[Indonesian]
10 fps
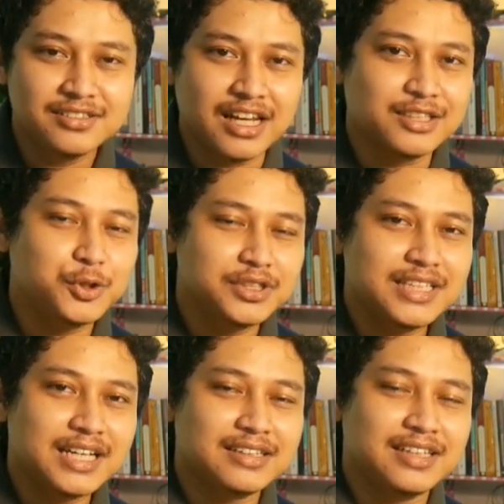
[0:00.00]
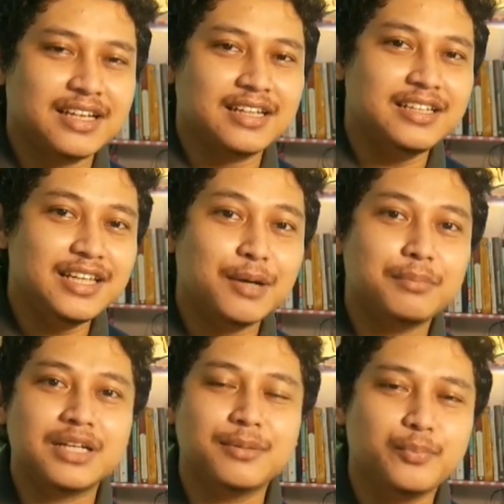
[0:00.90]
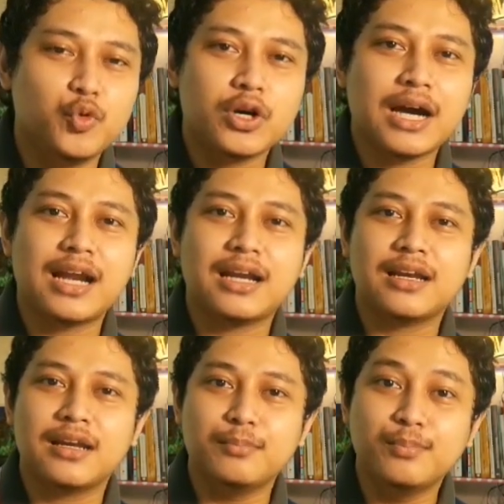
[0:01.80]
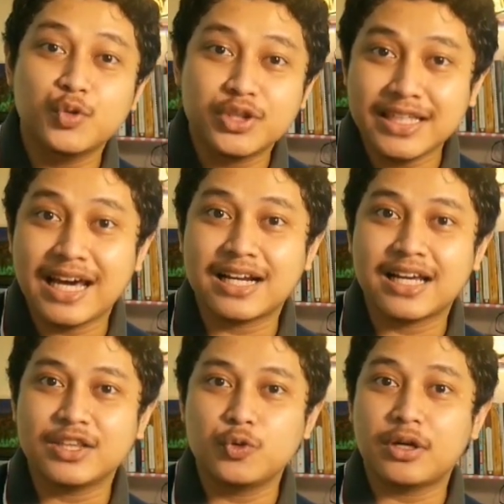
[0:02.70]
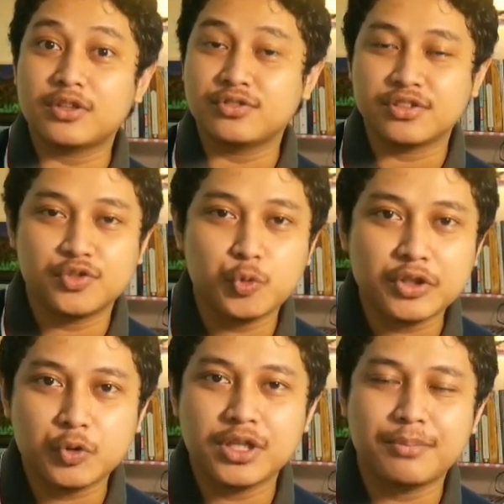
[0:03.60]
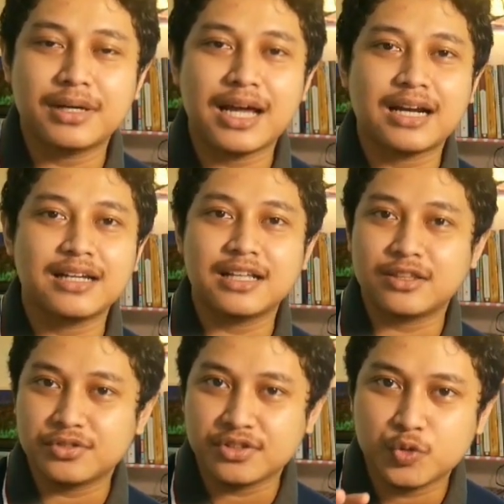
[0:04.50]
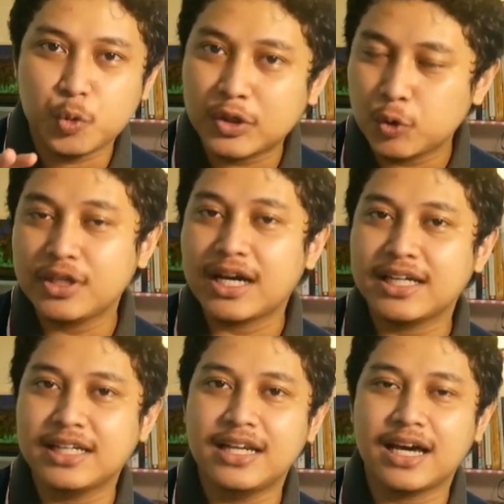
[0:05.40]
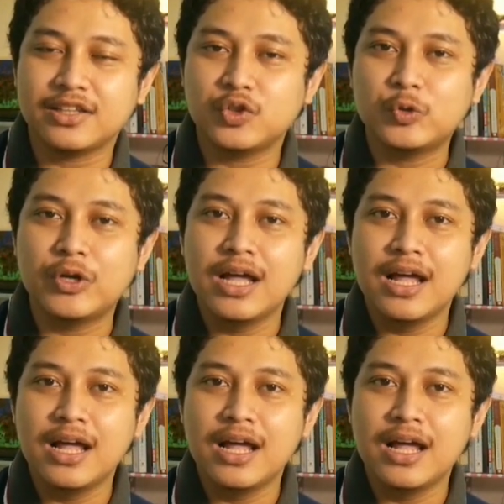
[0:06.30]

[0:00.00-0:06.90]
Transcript: Selanjutnya ketika dia menemukan mutiara itu atau sesuatu yang berharga atau sesuatu yang indah itu